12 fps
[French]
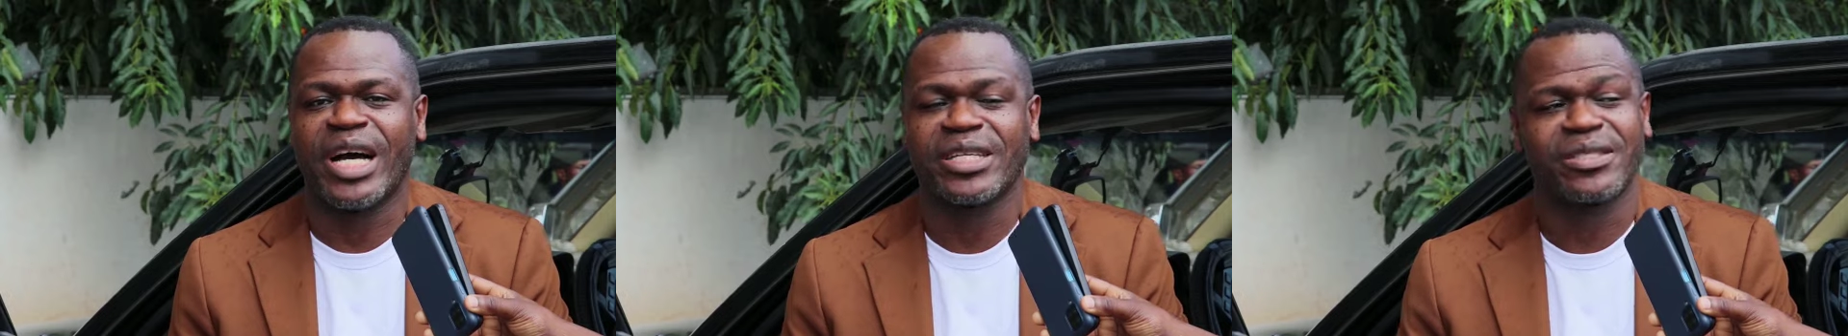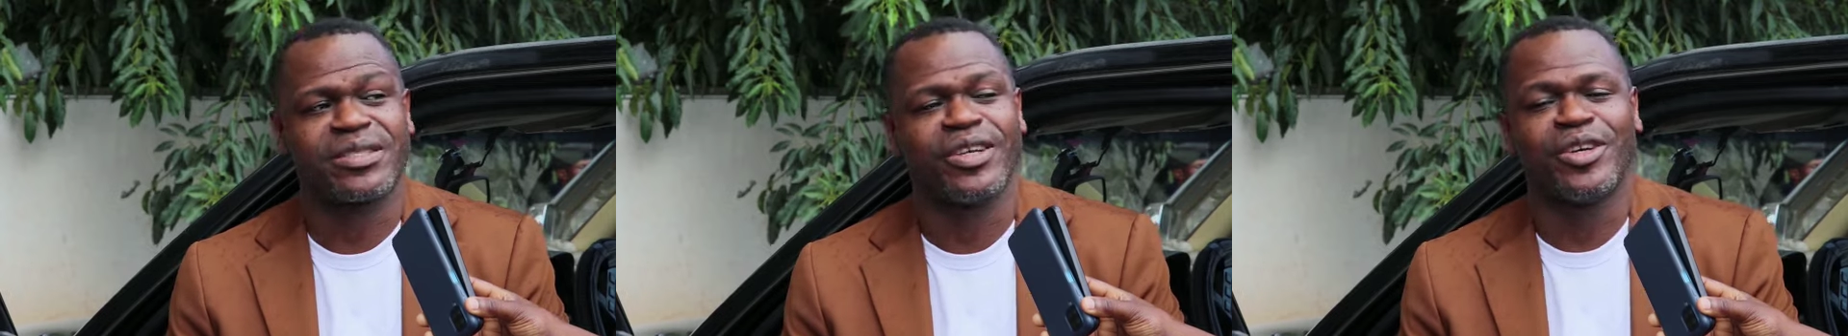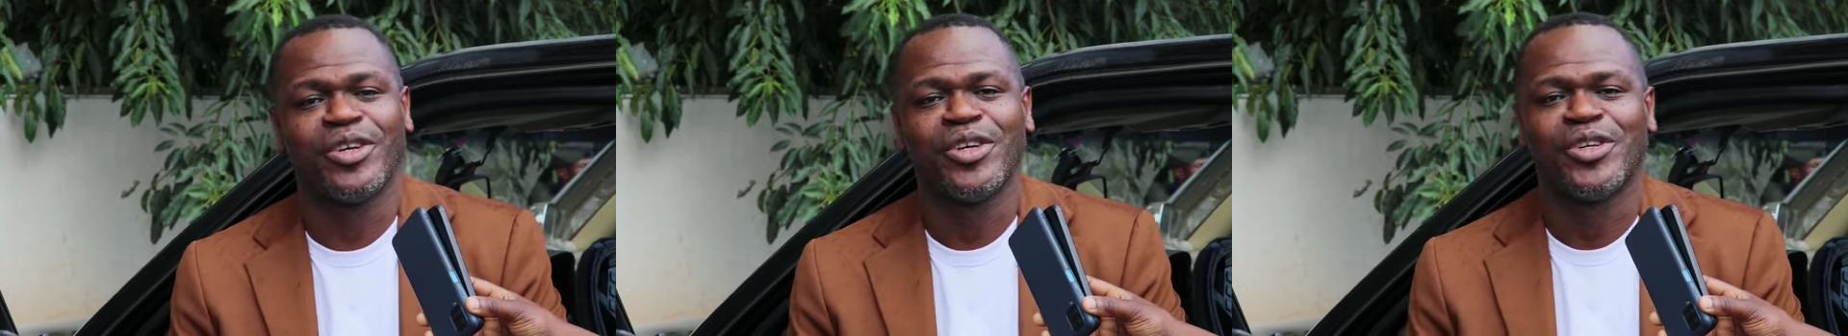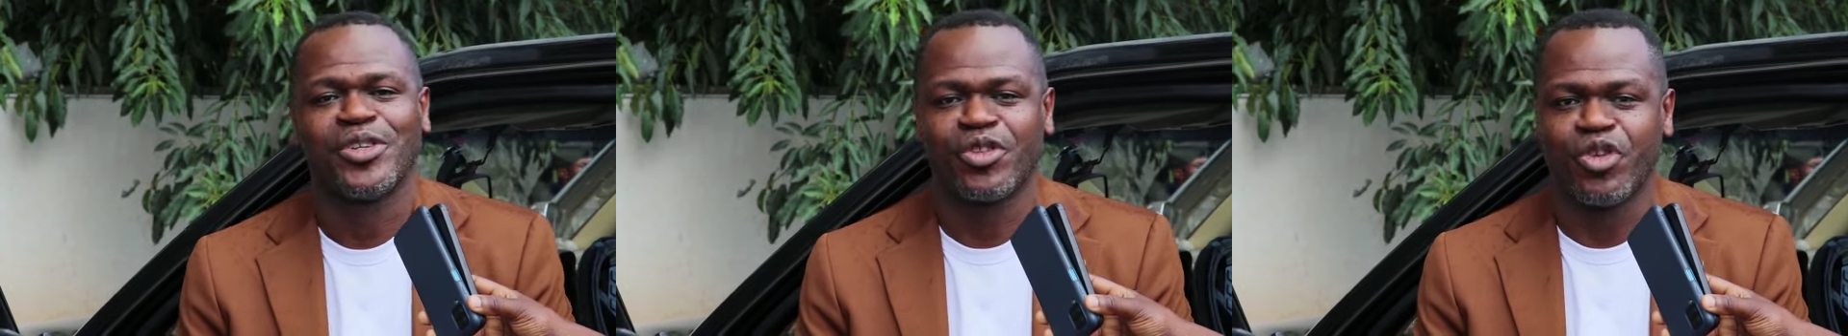mars
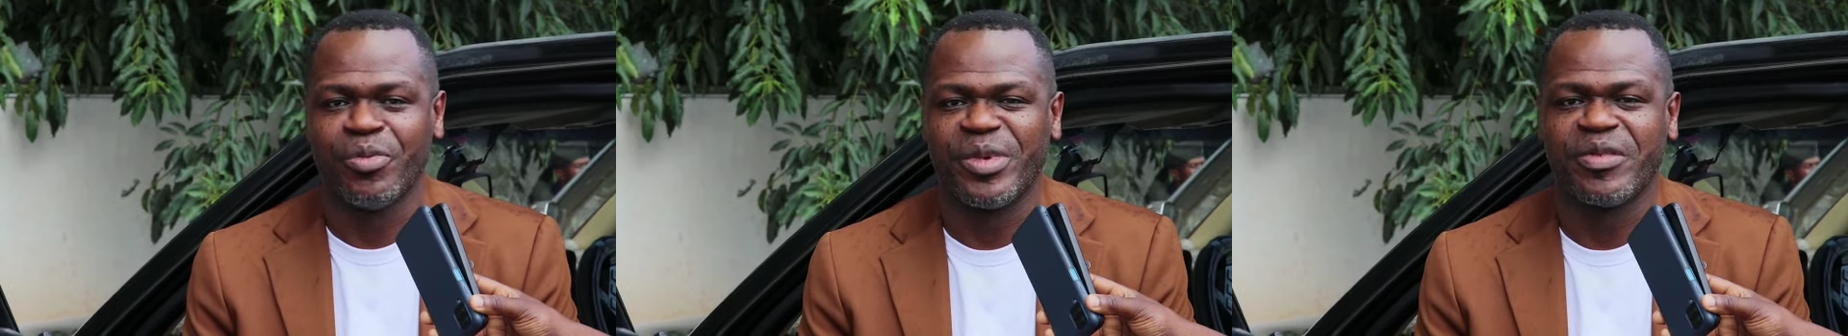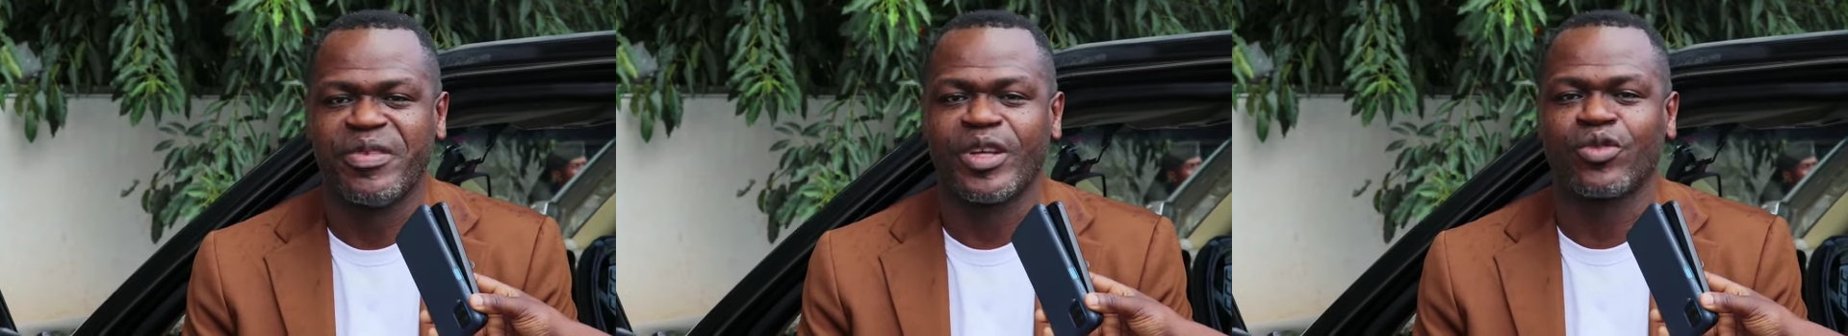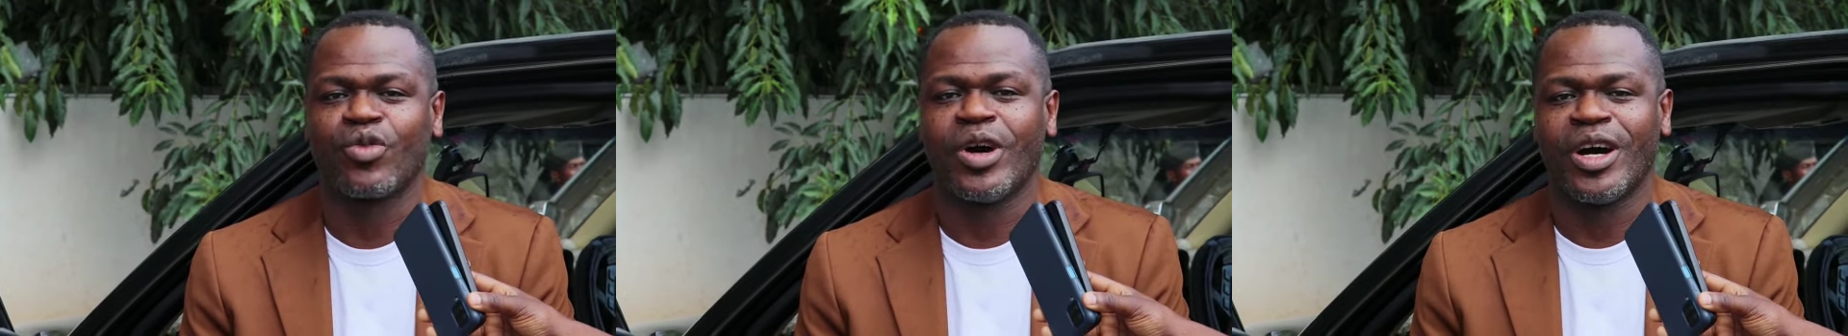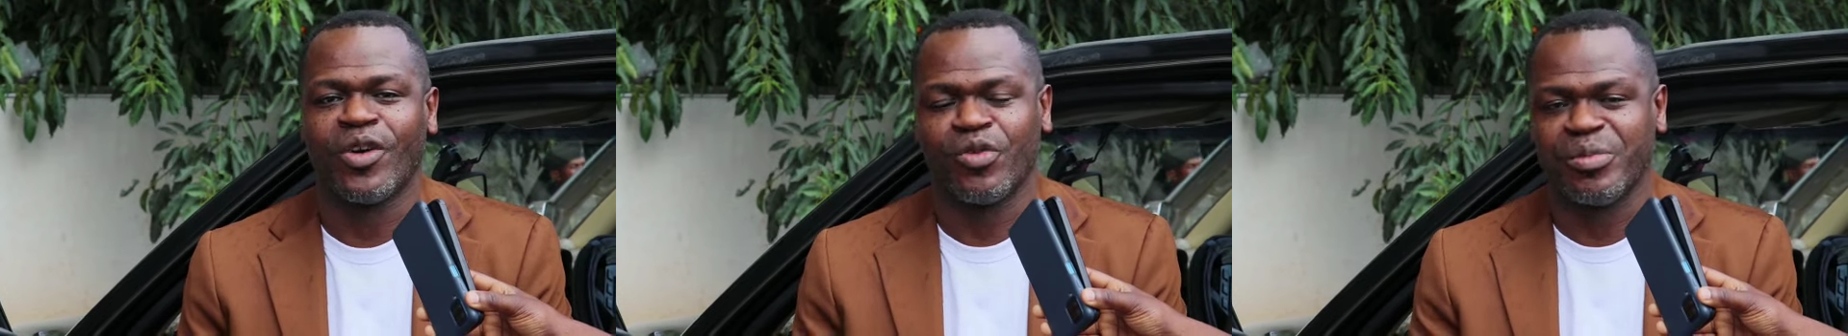
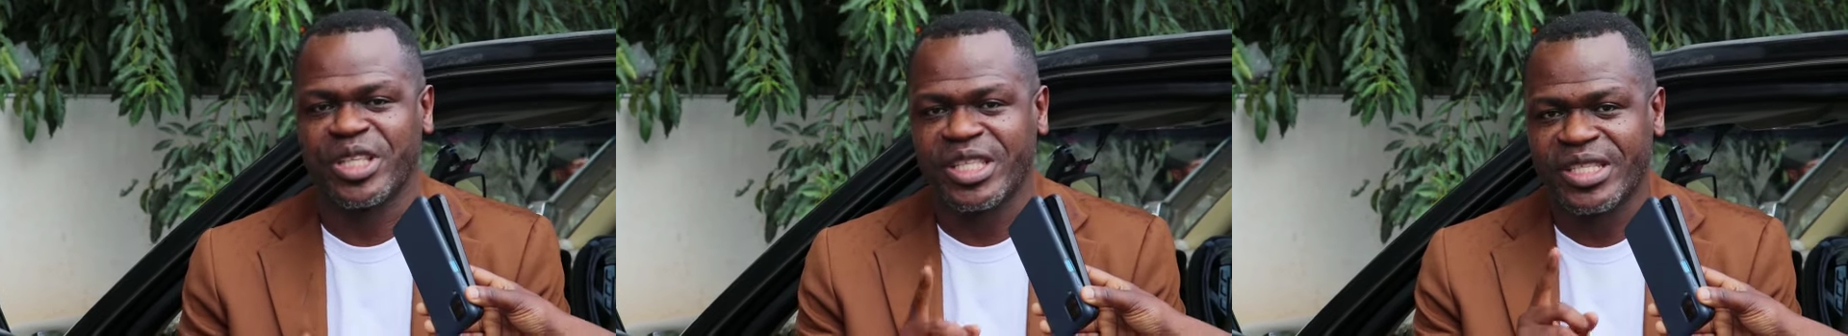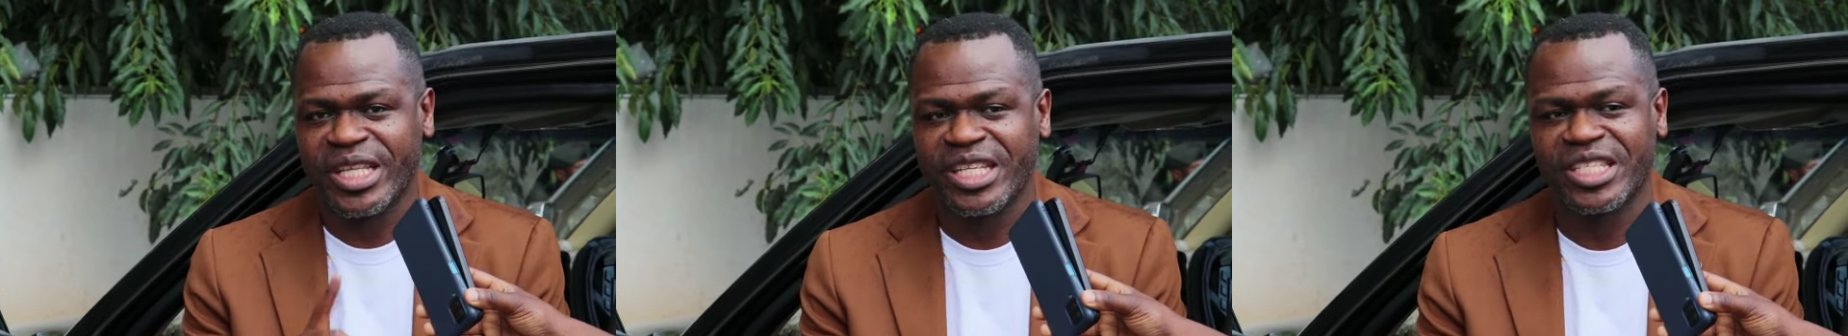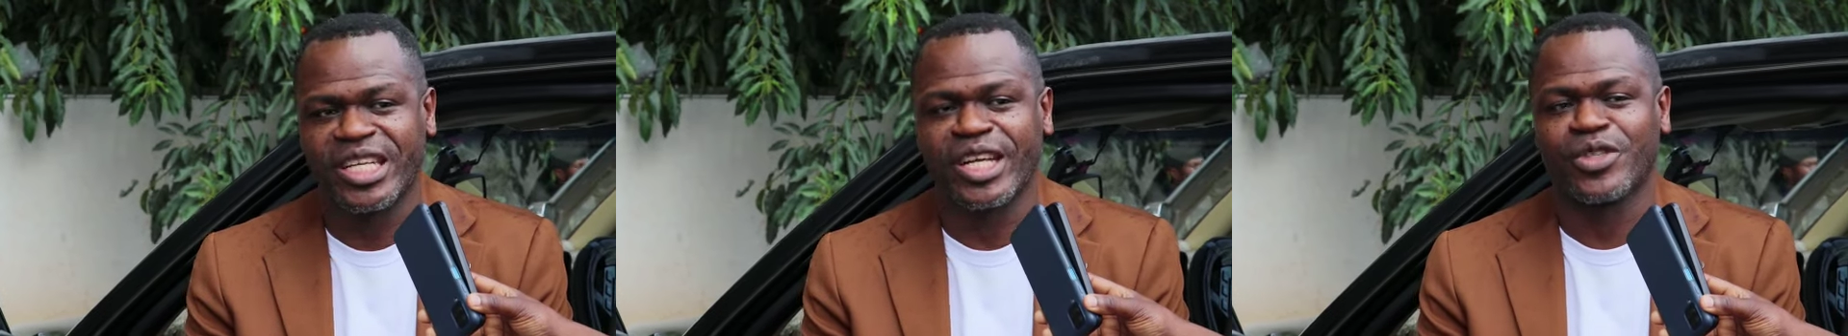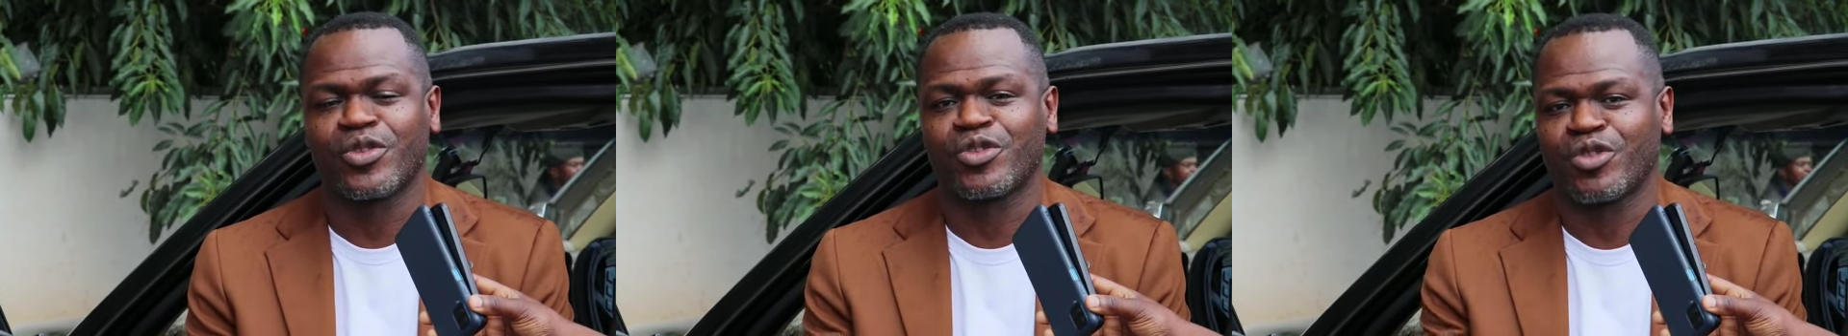2023 au ministère
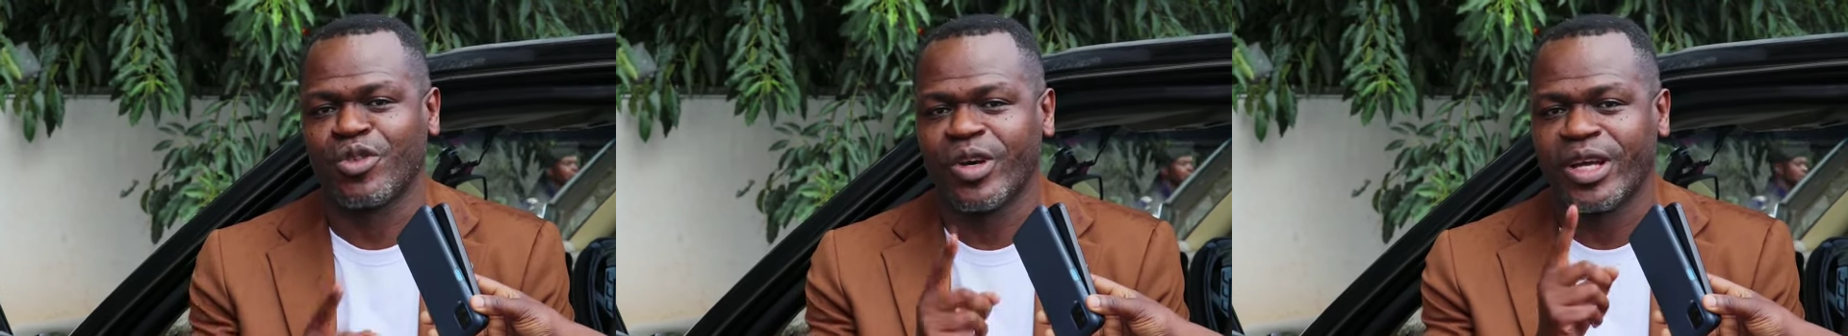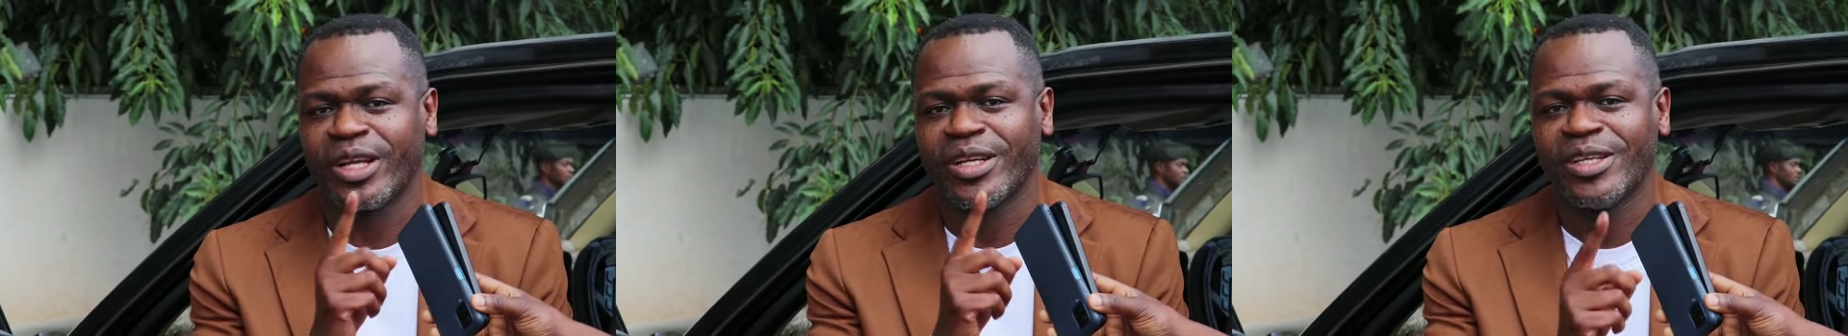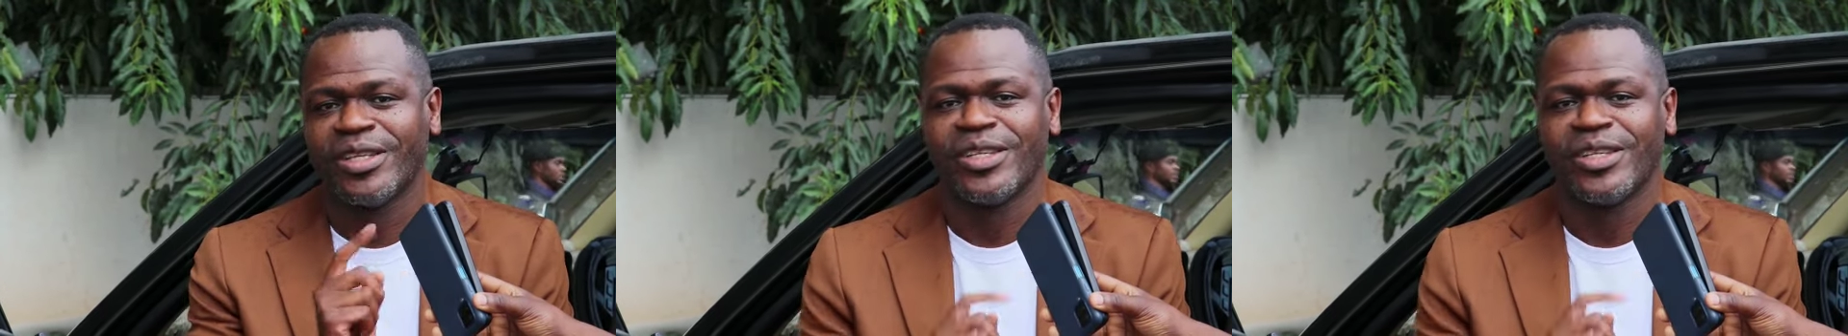Génération Joël